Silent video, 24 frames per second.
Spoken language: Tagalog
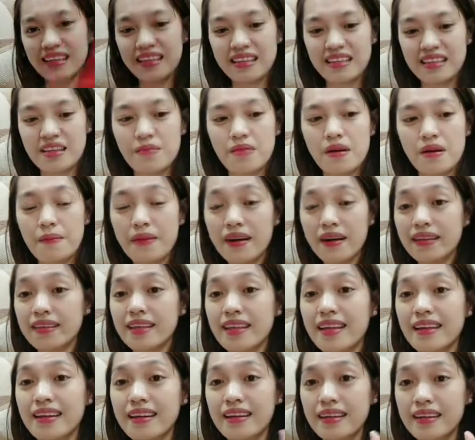Diba, mga
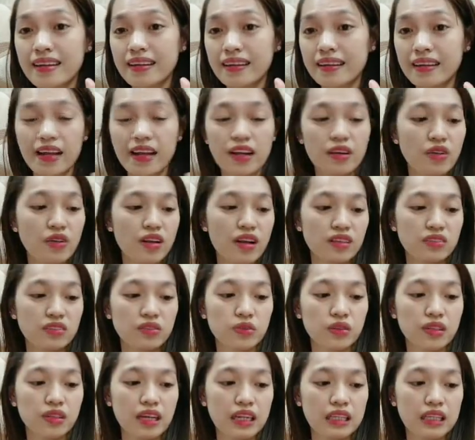10, ano lang
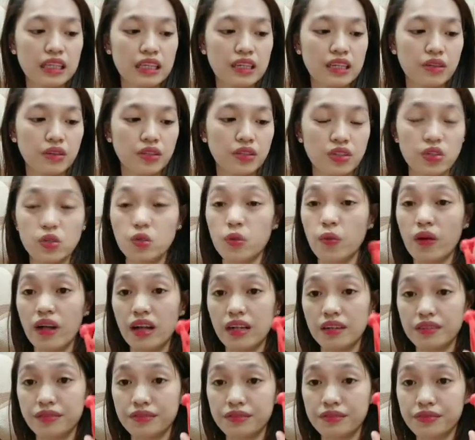to yata, or
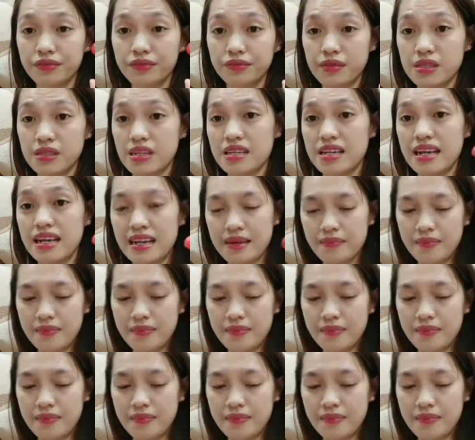12 real,